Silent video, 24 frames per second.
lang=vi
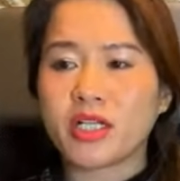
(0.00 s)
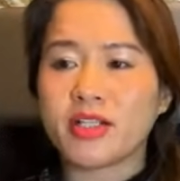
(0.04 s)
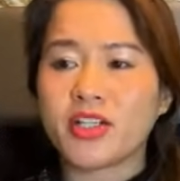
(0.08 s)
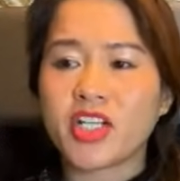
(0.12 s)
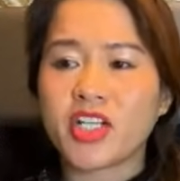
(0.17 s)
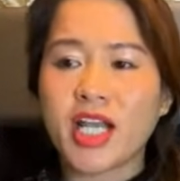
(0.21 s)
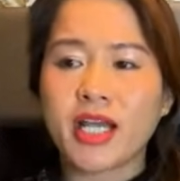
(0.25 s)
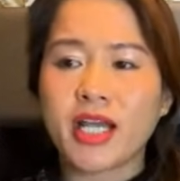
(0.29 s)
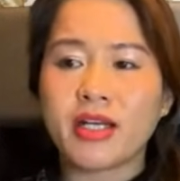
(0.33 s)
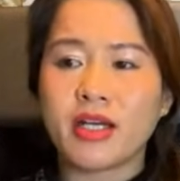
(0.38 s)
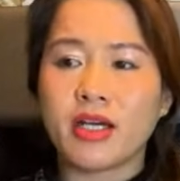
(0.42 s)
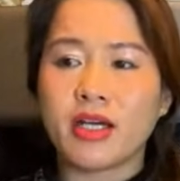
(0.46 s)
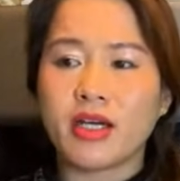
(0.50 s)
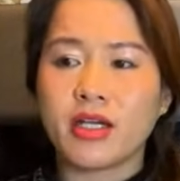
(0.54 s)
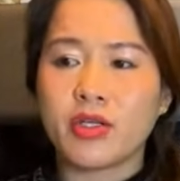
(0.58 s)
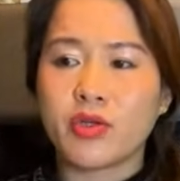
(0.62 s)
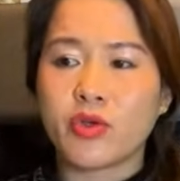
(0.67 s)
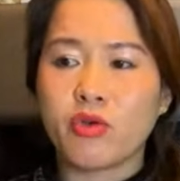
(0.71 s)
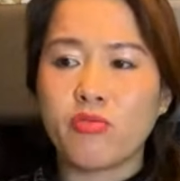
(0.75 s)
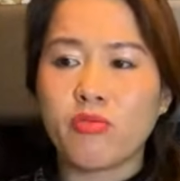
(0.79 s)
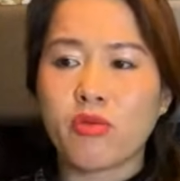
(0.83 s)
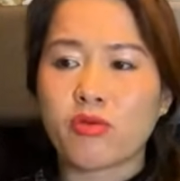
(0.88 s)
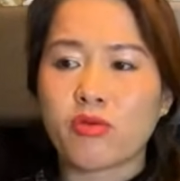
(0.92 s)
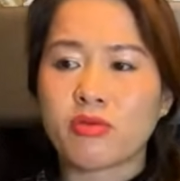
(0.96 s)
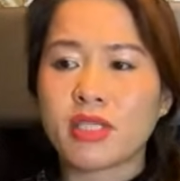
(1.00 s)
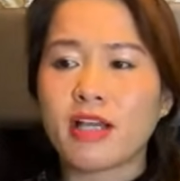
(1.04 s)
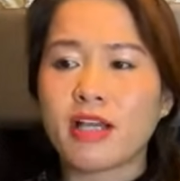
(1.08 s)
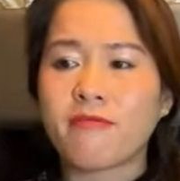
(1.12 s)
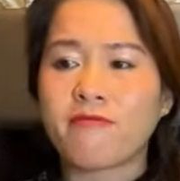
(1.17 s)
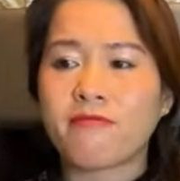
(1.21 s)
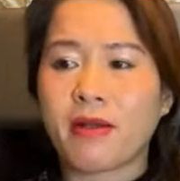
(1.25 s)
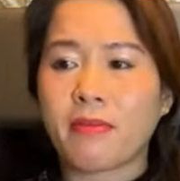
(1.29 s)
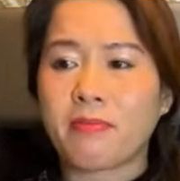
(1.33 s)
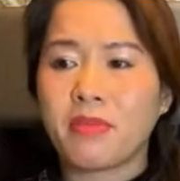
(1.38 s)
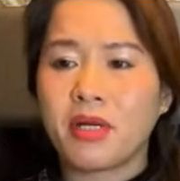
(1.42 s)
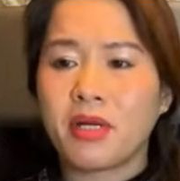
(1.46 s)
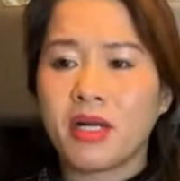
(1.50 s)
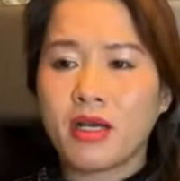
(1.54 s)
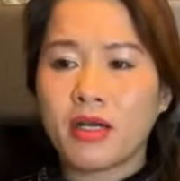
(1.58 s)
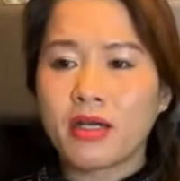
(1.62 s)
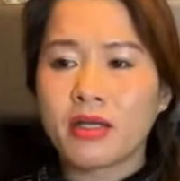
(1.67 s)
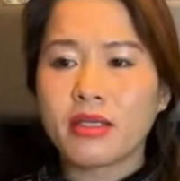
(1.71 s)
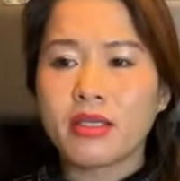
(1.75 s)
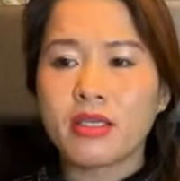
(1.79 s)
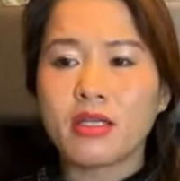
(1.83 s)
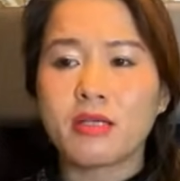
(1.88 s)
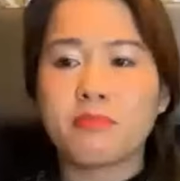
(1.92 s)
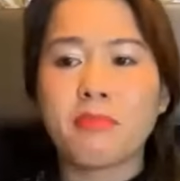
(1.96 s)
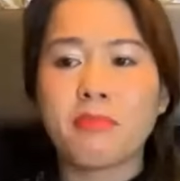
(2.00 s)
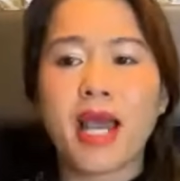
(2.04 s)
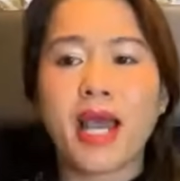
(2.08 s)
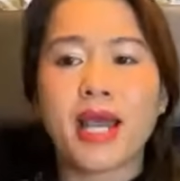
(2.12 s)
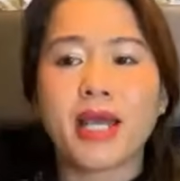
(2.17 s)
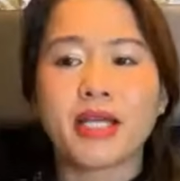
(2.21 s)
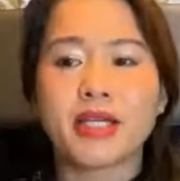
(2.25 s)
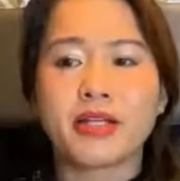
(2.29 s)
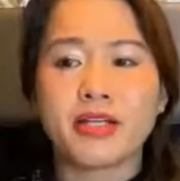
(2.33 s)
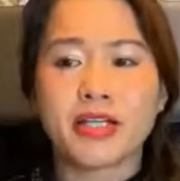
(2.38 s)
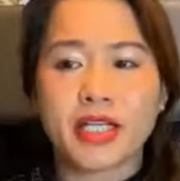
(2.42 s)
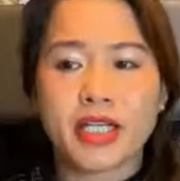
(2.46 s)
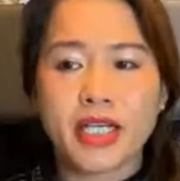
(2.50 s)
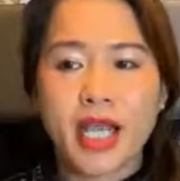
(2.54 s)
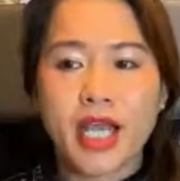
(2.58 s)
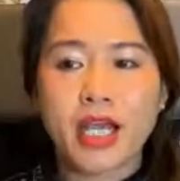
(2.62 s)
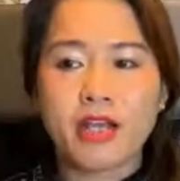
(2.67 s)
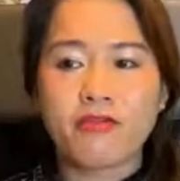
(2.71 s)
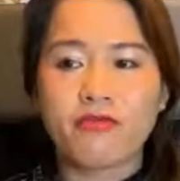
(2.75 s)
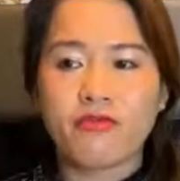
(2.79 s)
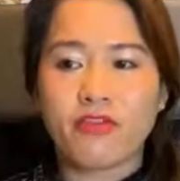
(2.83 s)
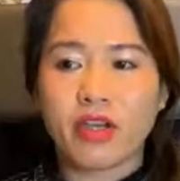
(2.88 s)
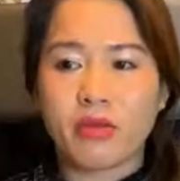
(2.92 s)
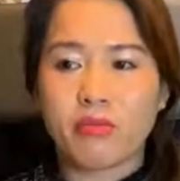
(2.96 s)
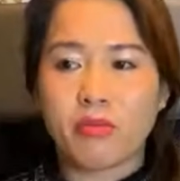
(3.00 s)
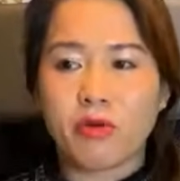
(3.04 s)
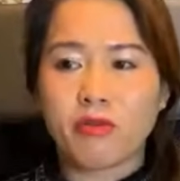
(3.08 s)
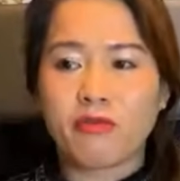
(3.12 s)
ra đời của một tác phẩm lớn như ba người khác về một